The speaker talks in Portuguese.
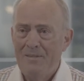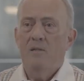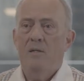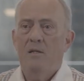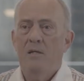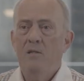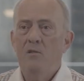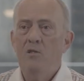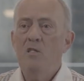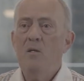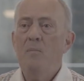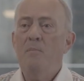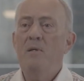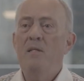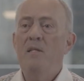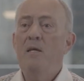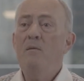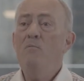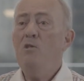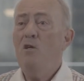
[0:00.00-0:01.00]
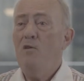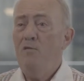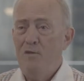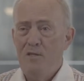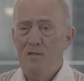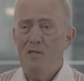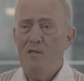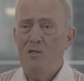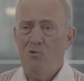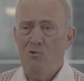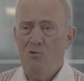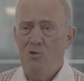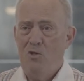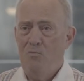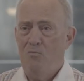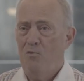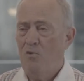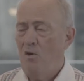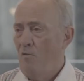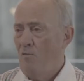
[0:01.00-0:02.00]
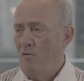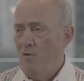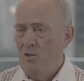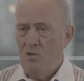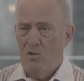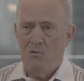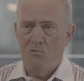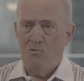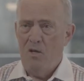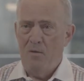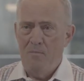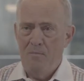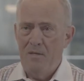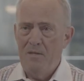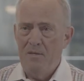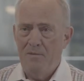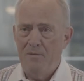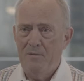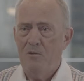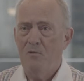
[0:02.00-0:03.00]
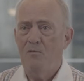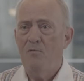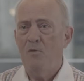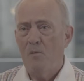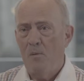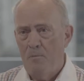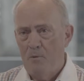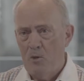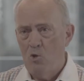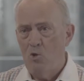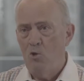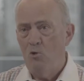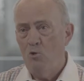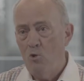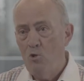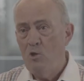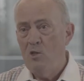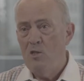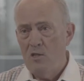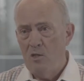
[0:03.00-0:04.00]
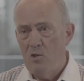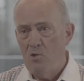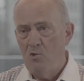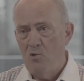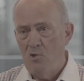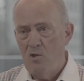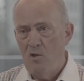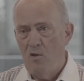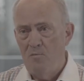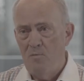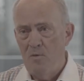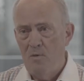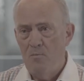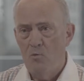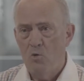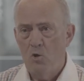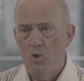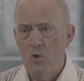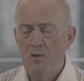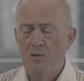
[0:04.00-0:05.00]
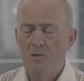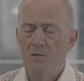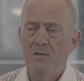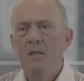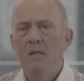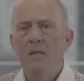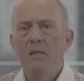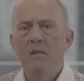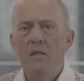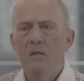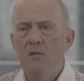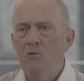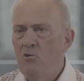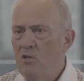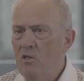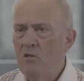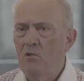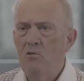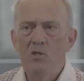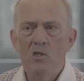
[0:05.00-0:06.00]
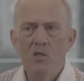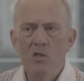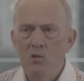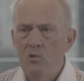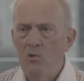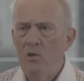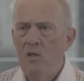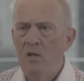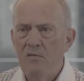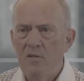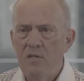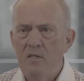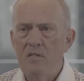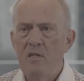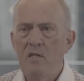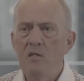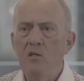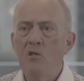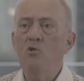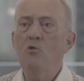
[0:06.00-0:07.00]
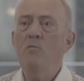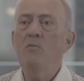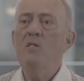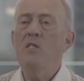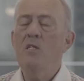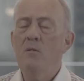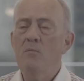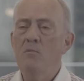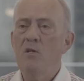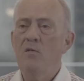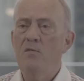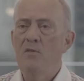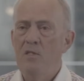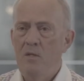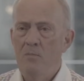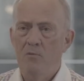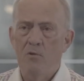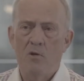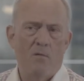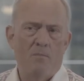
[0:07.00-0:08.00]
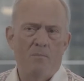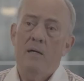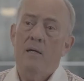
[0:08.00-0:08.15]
Aí nós aprendemos a fazer questões de prova que a gente não sabia. Então veio uma pessoa dos Estados Unidos, CFP Board, e que nos então ensinou lá a fazer e nós começamos a fazer a prova.